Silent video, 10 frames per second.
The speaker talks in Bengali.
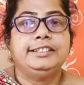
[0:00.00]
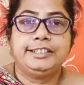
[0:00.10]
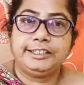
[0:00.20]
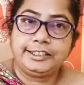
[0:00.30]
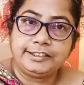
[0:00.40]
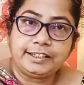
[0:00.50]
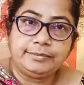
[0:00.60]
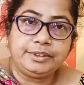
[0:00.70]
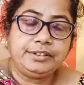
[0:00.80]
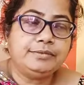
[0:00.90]
সেটার
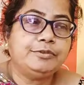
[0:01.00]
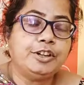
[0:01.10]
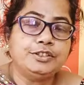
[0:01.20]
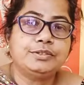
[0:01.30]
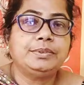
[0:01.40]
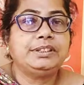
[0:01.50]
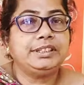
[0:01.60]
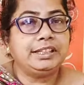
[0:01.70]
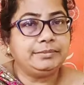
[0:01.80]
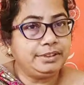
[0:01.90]
আমি ভয়েস ওভার
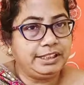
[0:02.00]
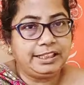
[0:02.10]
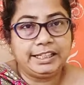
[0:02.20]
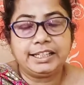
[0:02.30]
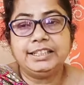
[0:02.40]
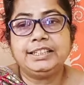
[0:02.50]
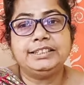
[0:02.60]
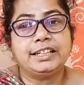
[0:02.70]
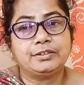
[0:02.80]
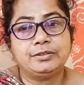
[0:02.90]
দিলাম দিয়ে লেখালেখি
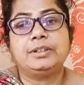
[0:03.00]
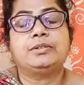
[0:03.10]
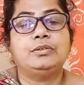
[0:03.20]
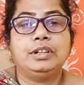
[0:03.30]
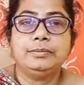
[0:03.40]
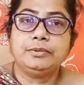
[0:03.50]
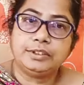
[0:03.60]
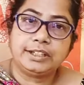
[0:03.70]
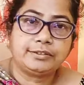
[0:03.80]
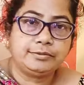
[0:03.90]
যা করবার করলাম
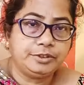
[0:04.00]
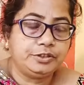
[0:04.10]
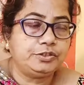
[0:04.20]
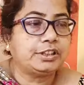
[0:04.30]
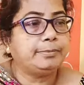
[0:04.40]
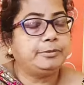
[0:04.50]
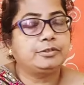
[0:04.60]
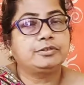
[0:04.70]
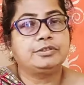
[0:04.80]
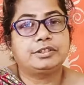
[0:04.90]
করে এখন ভিডিওটা
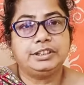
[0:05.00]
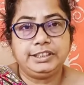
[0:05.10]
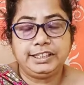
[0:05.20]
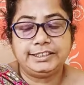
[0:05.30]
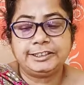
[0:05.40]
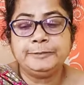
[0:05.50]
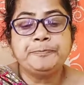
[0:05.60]
আপলোড করতে দিয়েছি